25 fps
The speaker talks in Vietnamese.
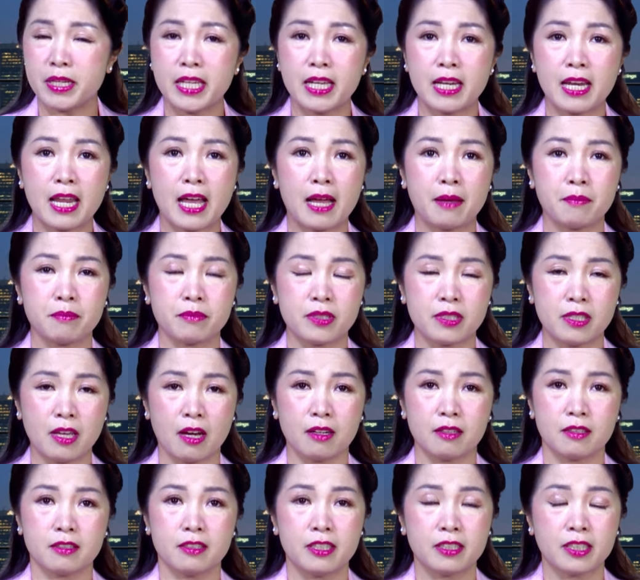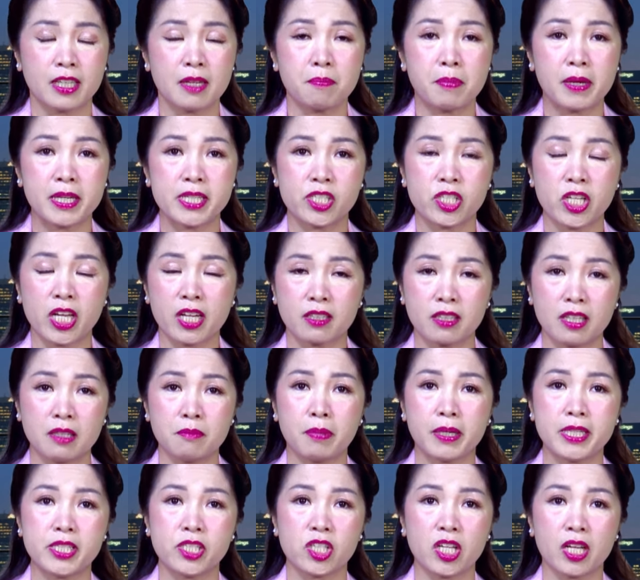đi làm nhận những cái paycheck
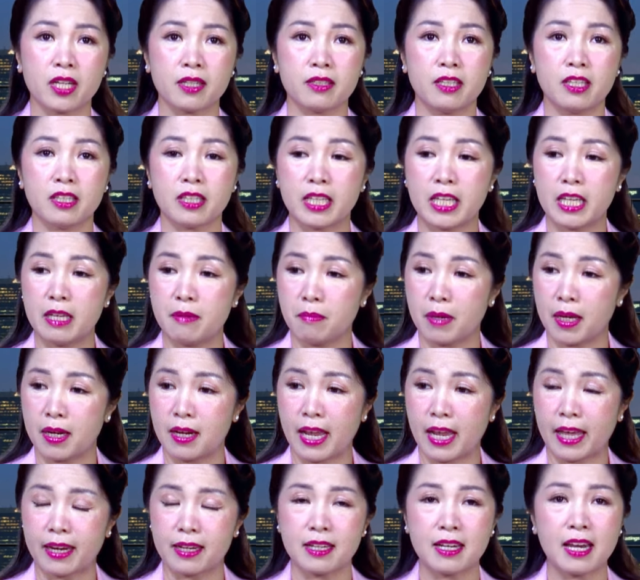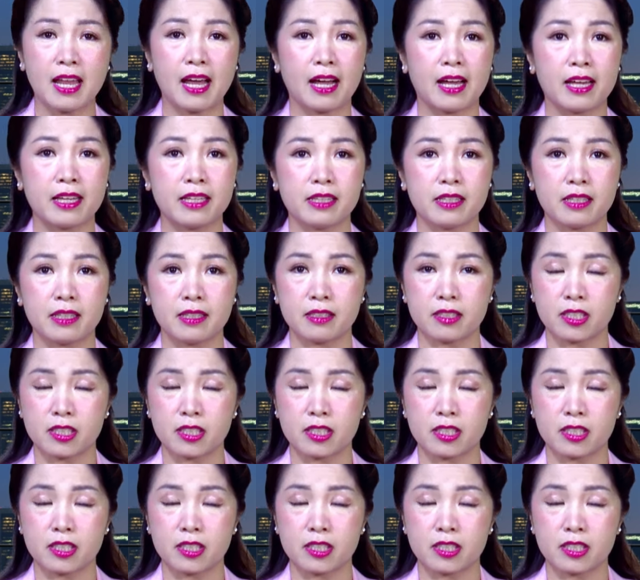đến paycheck nhưng khi mà lãnh lại